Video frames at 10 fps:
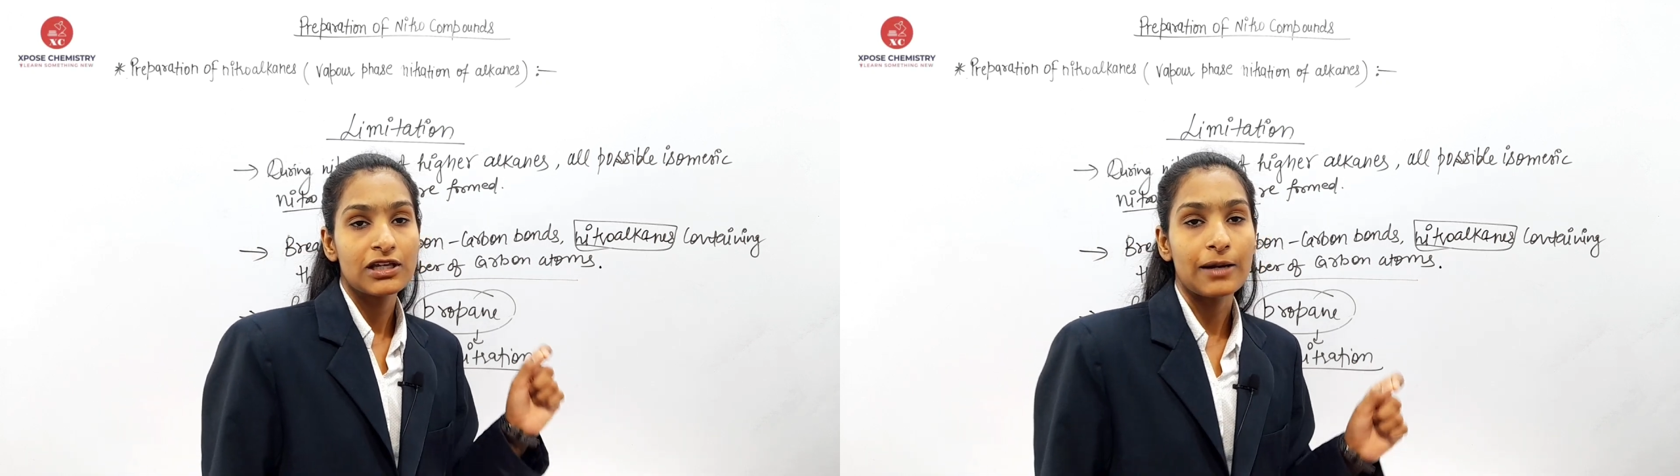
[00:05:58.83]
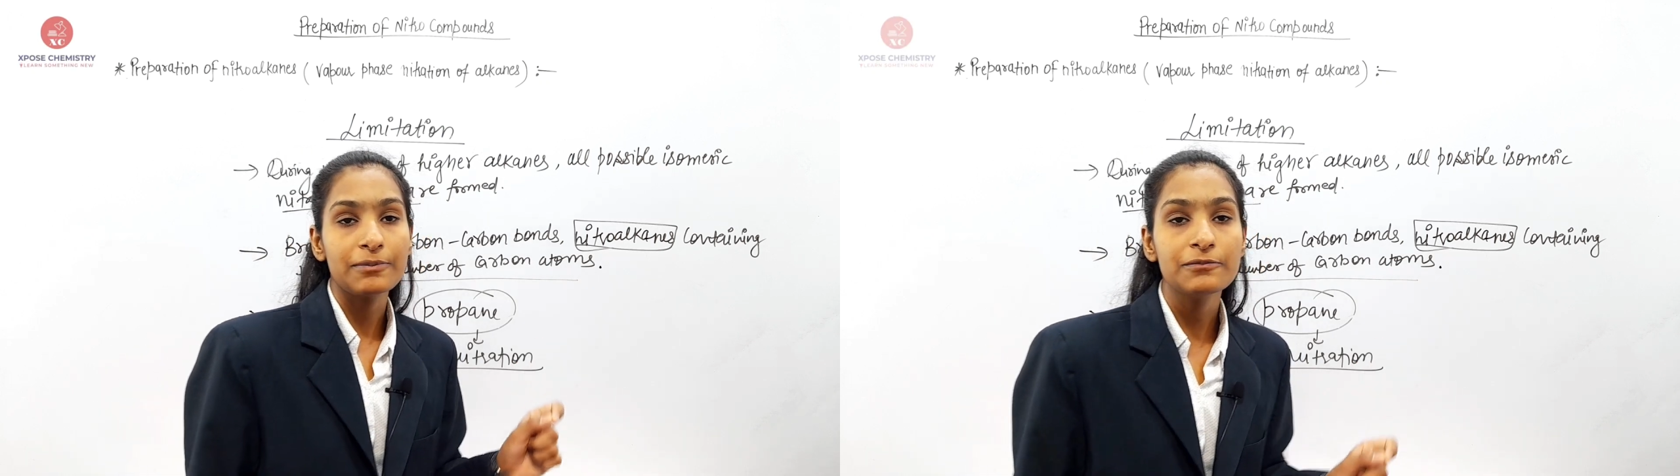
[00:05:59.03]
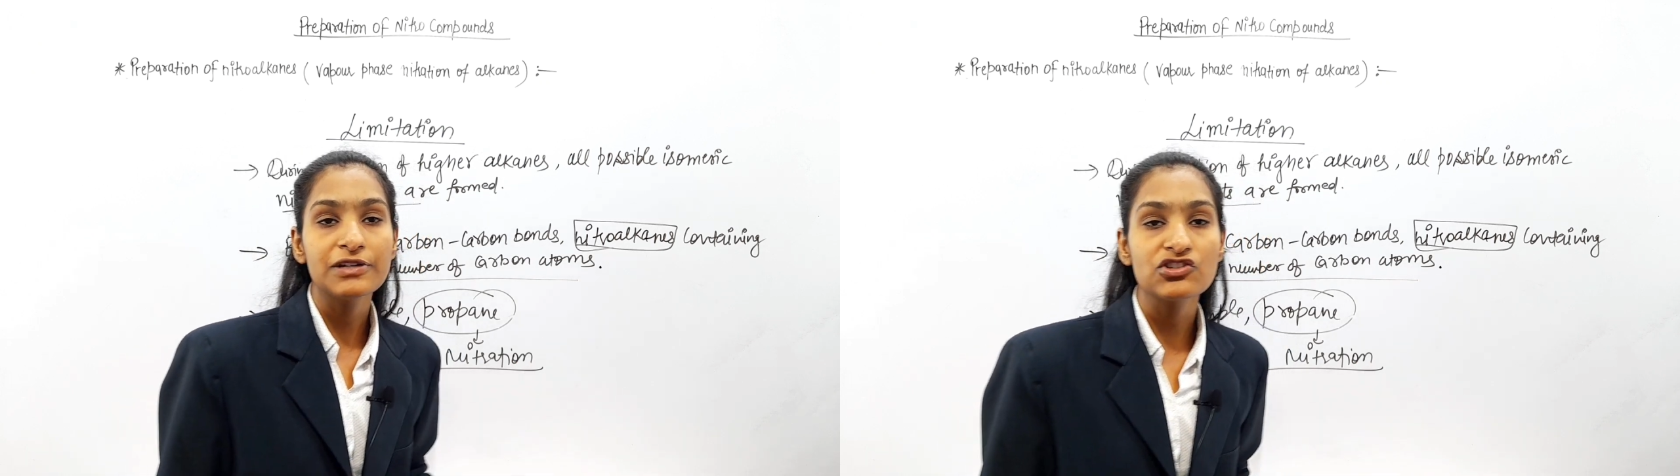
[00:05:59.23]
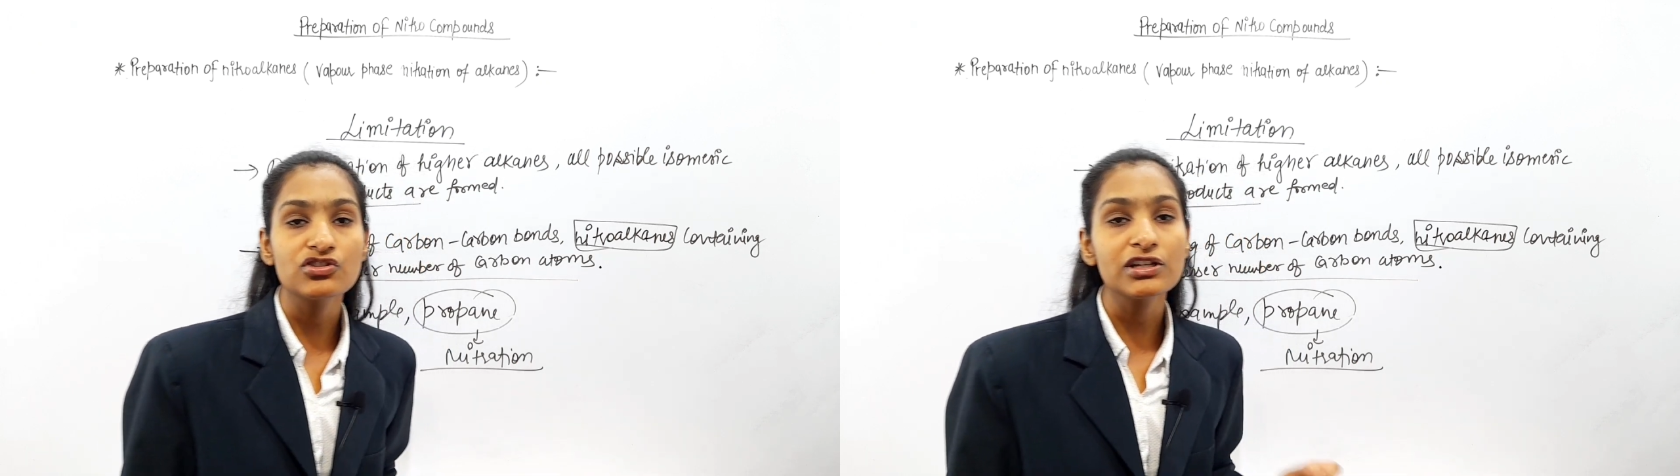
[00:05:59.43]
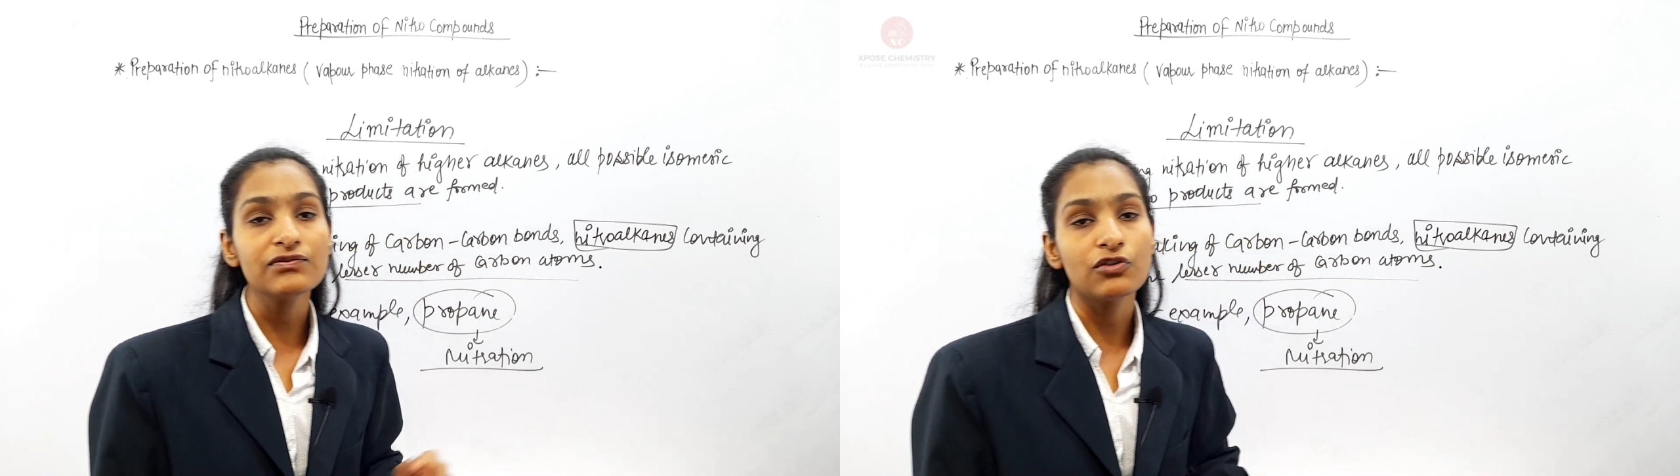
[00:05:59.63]
यहाँ पर
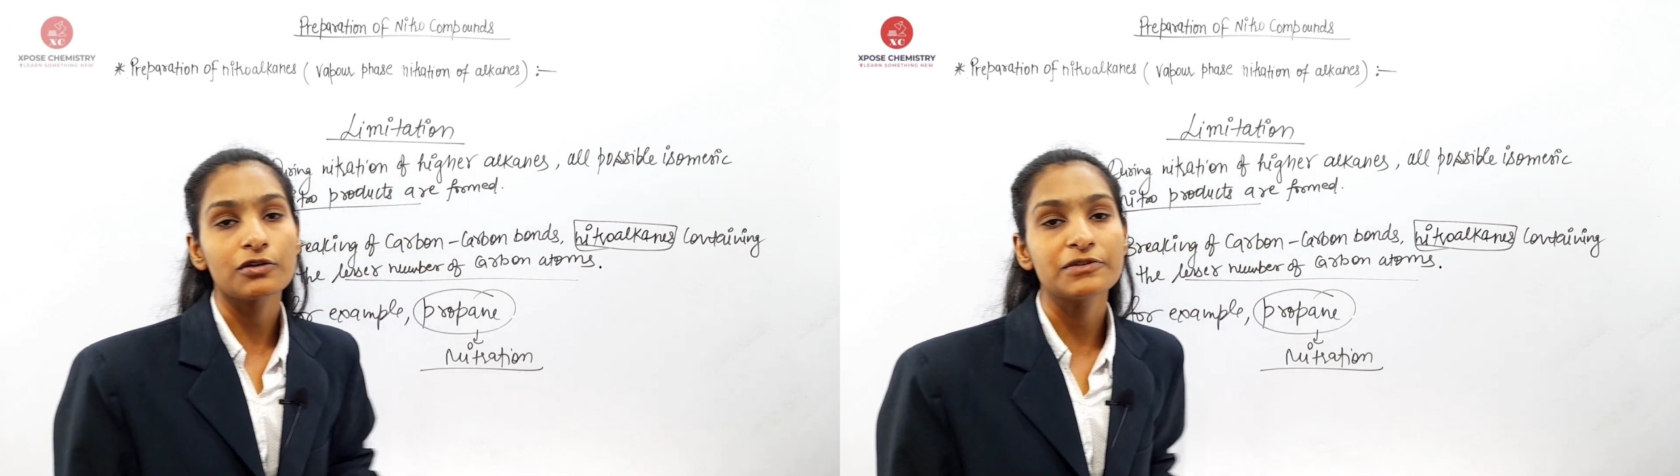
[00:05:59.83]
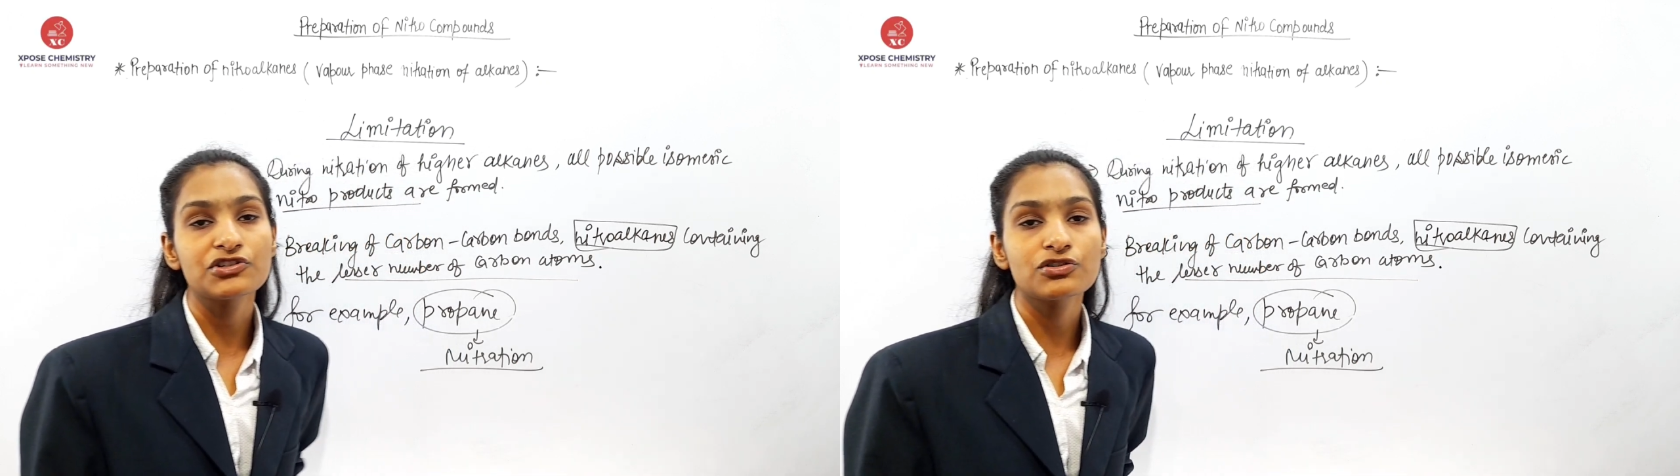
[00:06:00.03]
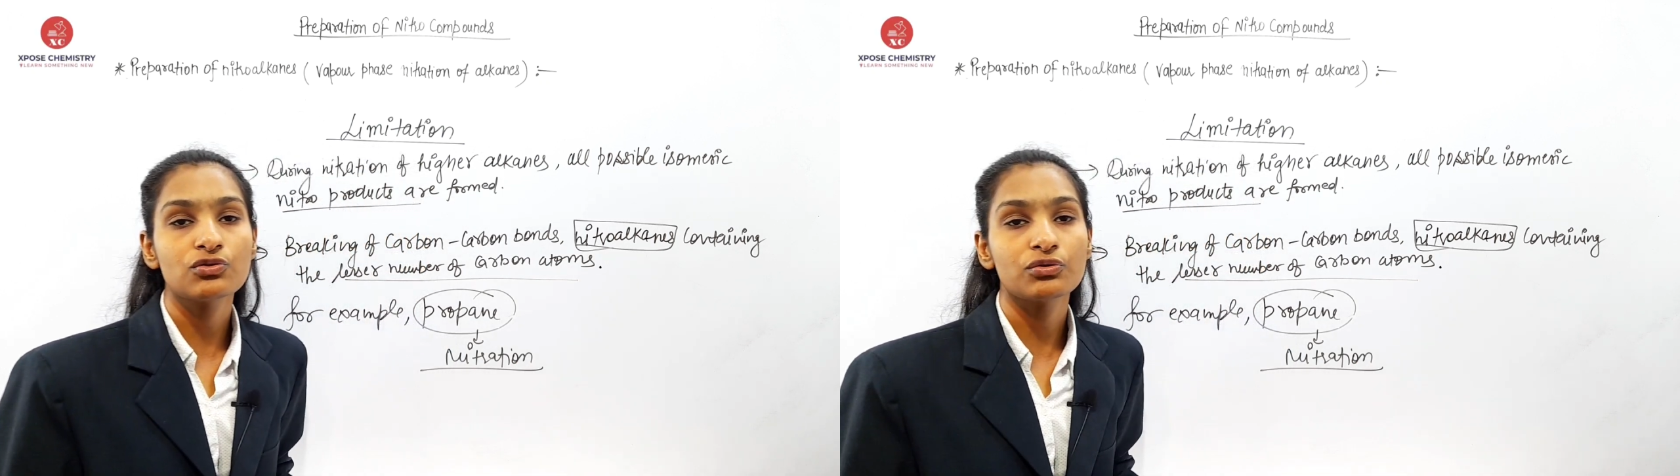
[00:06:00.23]
मिक्सचर की फॉर्मेशन